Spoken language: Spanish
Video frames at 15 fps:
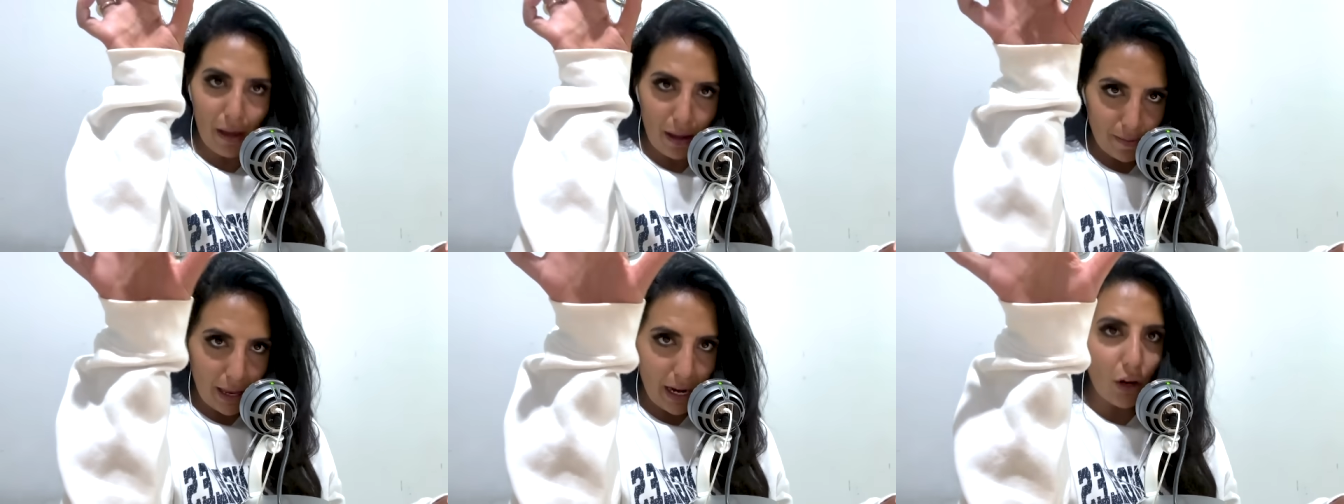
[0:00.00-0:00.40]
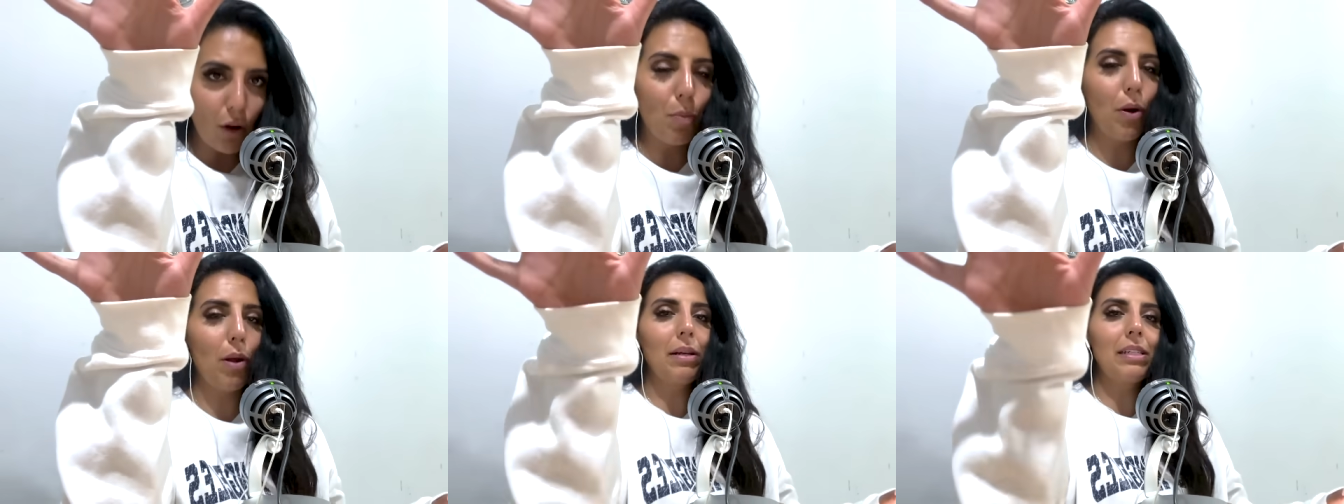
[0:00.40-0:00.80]
viene con
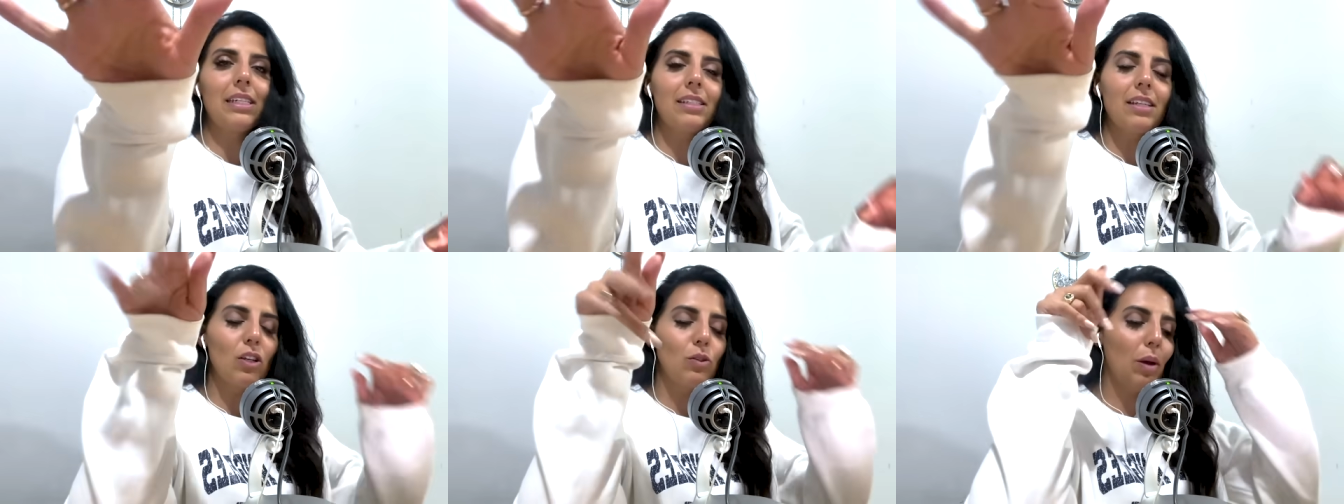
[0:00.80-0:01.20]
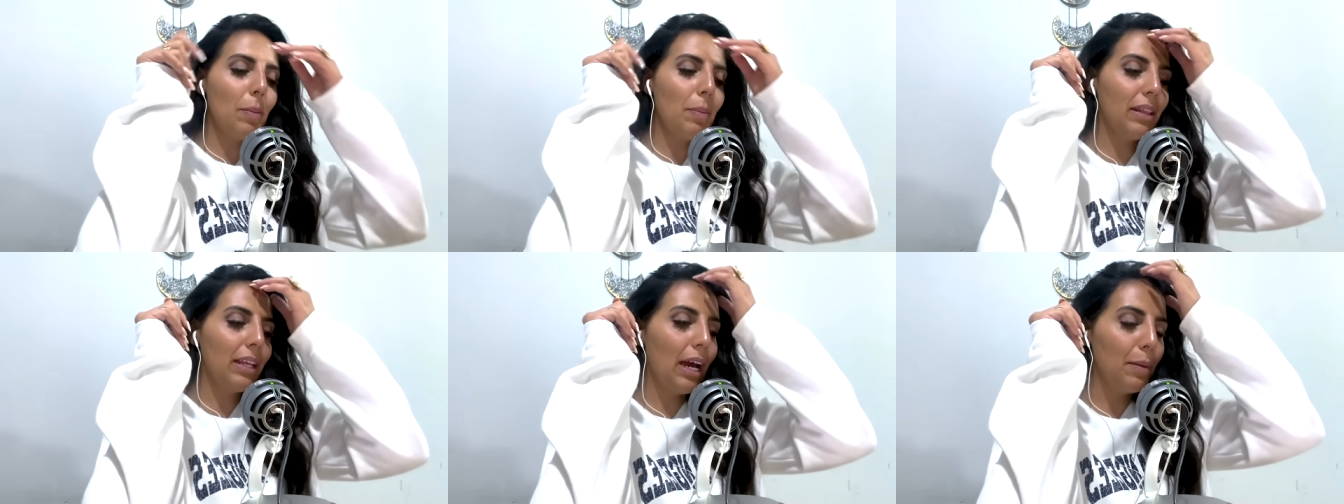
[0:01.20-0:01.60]
pruebas, ya se los voy a
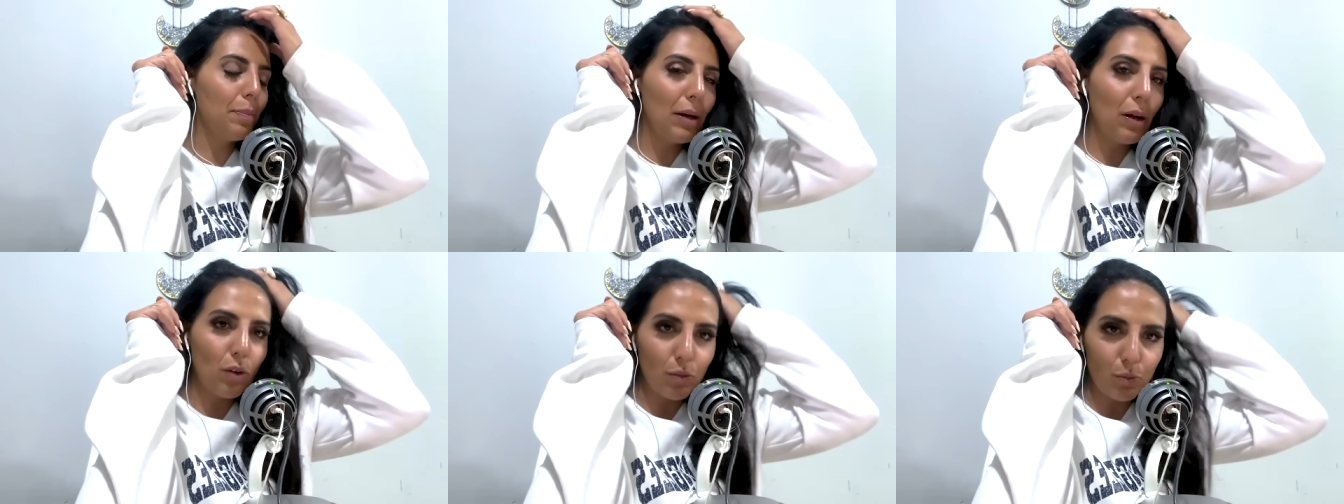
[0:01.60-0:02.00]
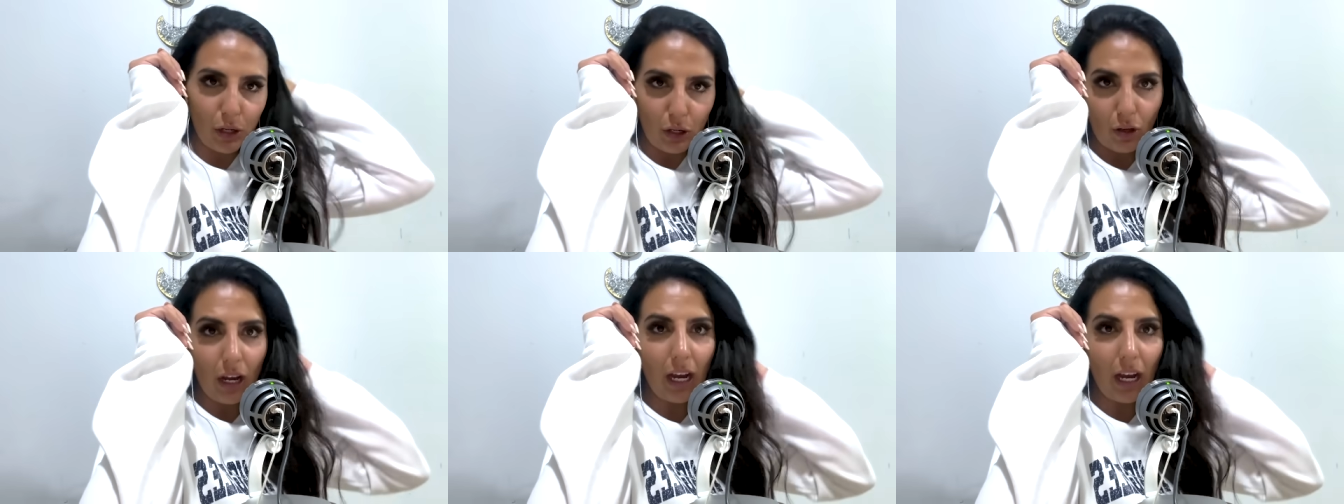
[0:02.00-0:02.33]
platicar. Pero bueno,